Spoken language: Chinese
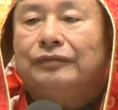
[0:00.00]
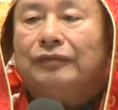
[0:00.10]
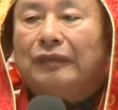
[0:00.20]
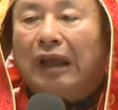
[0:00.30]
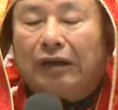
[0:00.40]

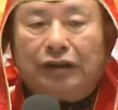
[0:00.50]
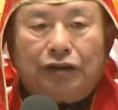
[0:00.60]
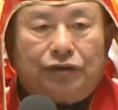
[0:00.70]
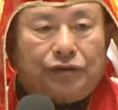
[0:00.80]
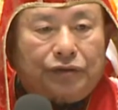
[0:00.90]
那你
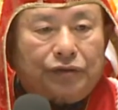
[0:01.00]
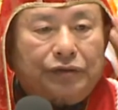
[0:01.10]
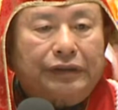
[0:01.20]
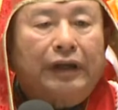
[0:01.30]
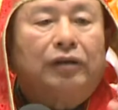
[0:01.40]

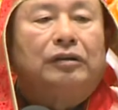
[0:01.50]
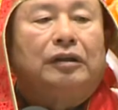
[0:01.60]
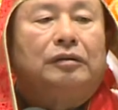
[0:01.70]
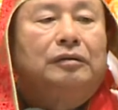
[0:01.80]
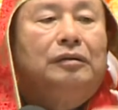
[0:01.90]
只要
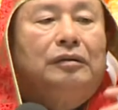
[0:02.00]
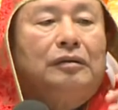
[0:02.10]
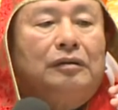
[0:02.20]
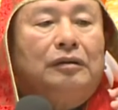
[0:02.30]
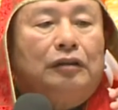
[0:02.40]
呢，
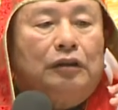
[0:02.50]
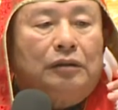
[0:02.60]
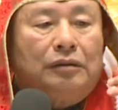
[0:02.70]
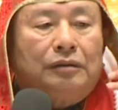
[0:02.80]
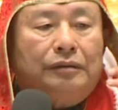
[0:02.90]

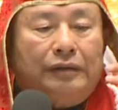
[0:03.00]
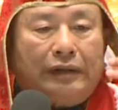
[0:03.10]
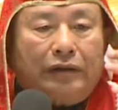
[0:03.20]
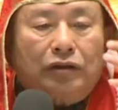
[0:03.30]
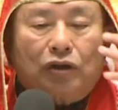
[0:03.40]

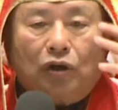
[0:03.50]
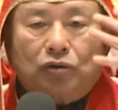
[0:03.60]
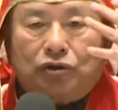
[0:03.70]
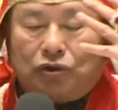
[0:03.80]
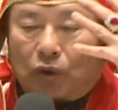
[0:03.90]
能够
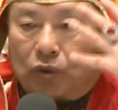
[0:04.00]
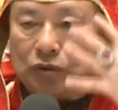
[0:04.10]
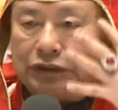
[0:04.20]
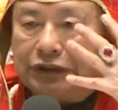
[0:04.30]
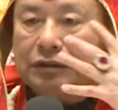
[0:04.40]
守
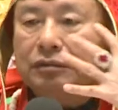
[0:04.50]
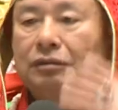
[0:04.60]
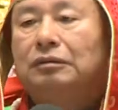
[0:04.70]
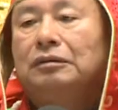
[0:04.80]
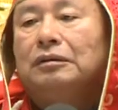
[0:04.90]
经，
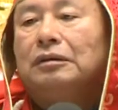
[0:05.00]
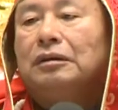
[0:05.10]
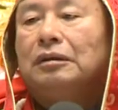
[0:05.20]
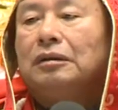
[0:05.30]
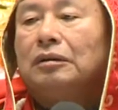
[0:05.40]

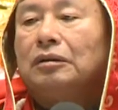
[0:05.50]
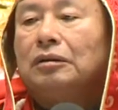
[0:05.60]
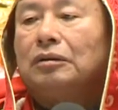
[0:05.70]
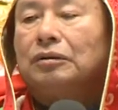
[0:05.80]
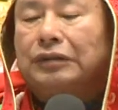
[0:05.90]

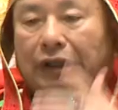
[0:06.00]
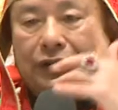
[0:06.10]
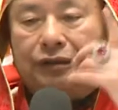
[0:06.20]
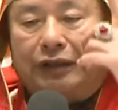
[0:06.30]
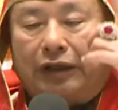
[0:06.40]
我讲一
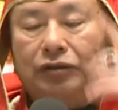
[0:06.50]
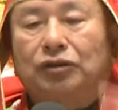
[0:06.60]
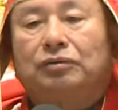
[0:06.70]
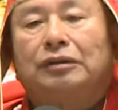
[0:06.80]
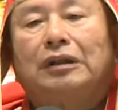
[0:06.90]
个长
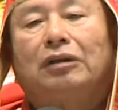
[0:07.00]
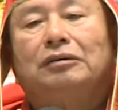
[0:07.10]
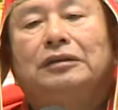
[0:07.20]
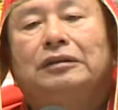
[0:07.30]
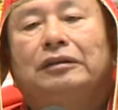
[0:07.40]
寿的道理，
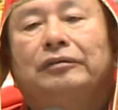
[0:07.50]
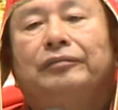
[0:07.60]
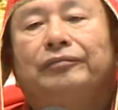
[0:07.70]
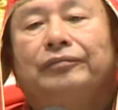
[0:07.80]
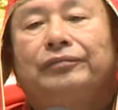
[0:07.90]

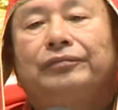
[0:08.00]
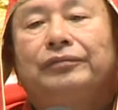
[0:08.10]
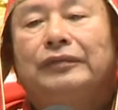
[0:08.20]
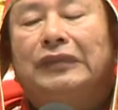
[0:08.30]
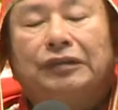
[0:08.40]

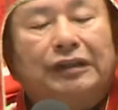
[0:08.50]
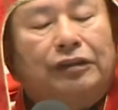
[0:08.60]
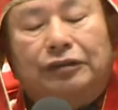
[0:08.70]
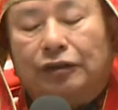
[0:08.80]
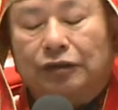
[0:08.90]
底下
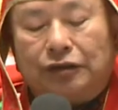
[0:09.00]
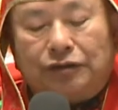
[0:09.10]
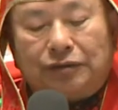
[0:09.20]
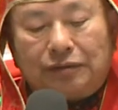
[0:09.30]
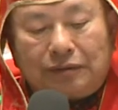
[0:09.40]
乘以
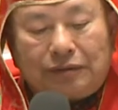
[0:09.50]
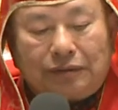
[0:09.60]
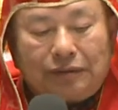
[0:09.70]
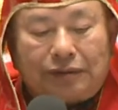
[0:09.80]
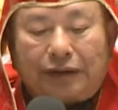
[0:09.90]
十，
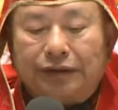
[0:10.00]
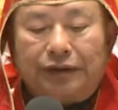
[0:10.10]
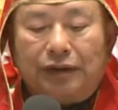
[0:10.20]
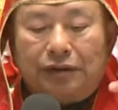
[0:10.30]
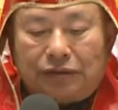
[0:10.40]
乘以
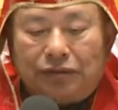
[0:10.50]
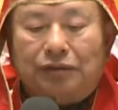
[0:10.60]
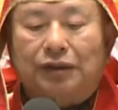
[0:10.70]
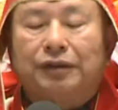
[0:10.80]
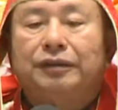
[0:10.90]
二就
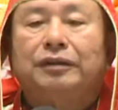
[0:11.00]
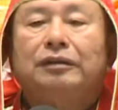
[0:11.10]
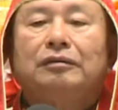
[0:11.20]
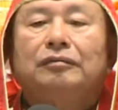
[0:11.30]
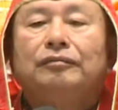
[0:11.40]
可以了。
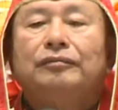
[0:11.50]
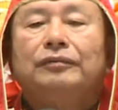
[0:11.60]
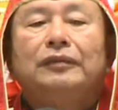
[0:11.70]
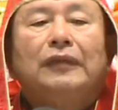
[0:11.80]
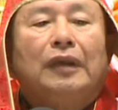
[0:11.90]

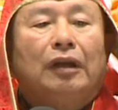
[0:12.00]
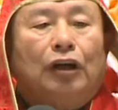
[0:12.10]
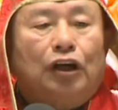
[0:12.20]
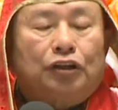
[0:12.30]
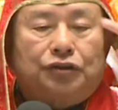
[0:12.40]

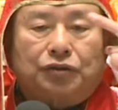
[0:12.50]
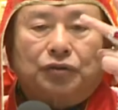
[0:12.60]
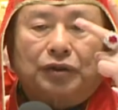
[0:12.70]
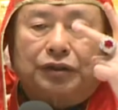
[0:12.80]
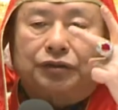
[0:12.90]
二十
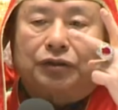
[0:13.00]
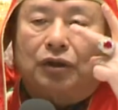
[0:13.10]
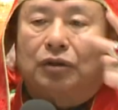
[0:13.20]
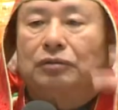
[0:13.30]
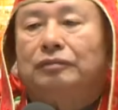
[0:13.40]
岁的时
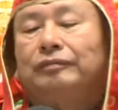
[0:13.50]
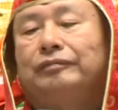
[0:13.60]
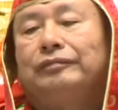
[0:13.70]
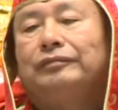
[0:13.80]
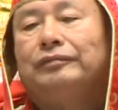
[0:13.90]
候，
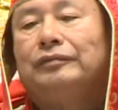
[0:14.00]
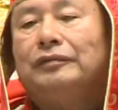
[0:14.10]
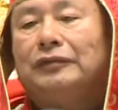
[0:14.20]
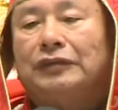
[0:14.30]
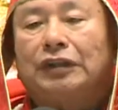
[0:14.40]

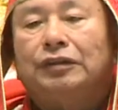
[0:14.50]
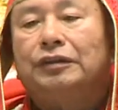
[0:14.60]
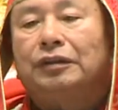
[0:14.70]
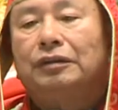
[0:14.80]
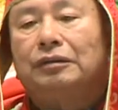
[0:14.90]
乘
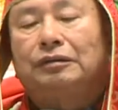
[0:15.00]
以二，